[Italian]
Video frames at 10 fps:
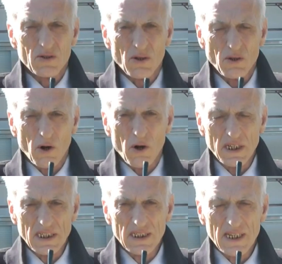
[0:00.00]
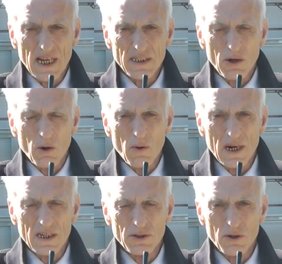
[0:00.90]
Sono iniziati con
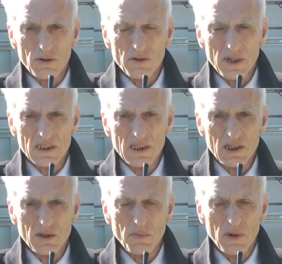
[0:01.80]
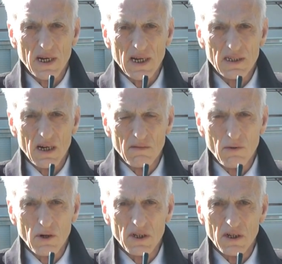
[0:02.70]
qualche giorno d'anticipo i grandi
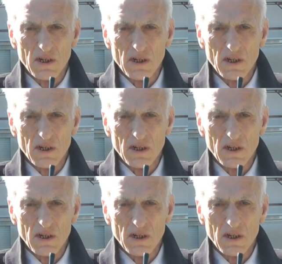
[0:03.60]
lavori di